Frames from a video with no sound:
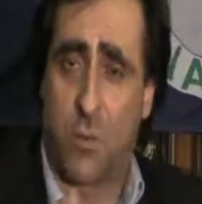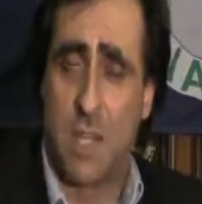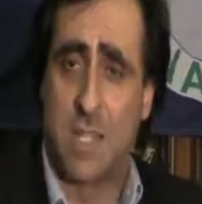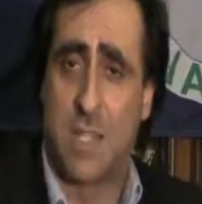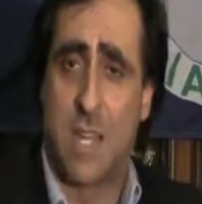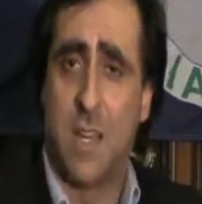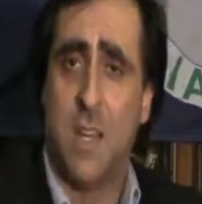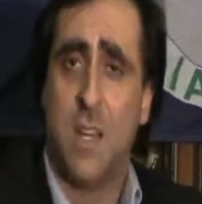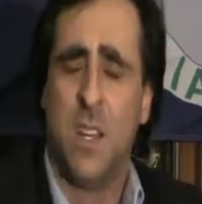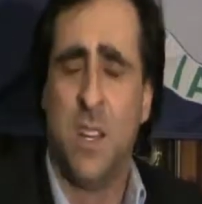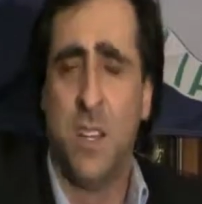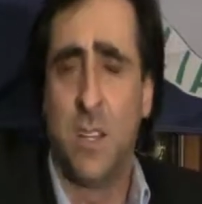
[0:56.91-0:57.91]
queste,
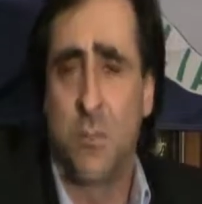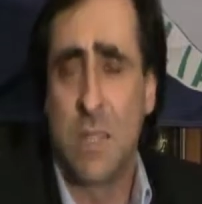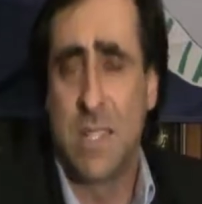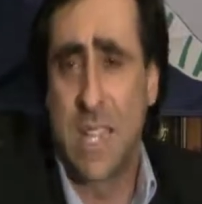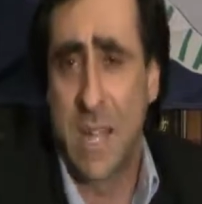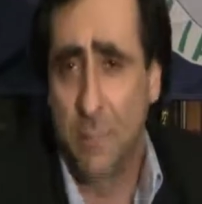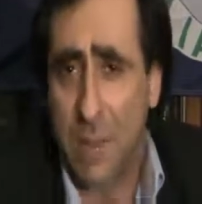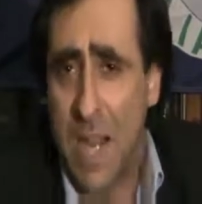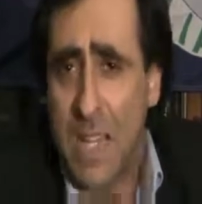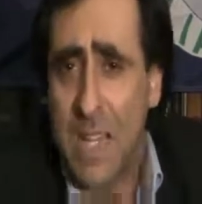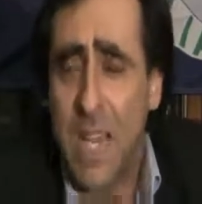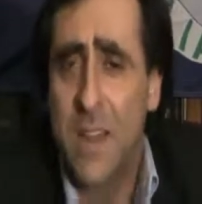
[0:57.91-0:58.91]
eh, queste
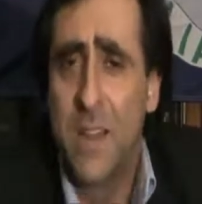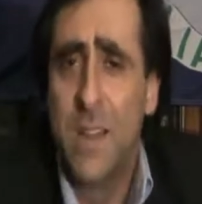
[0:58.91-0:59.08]
campagne,